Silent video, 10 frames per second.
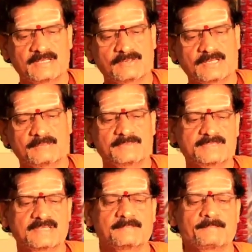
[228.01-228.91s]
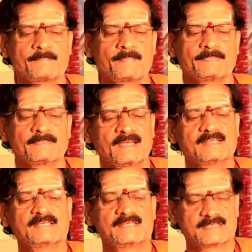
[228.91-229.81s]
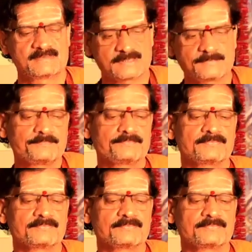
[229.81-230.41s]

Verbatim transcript: ఇవన్నీ కూడా కనిపిస్తాయి అయితే ఈ సంవత్సరం